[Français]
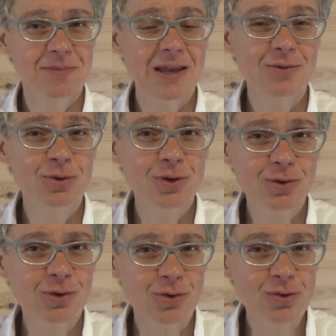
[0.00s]

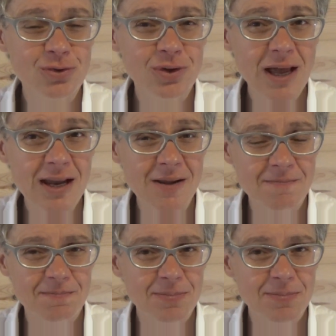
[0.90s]
étonnant dans le journal,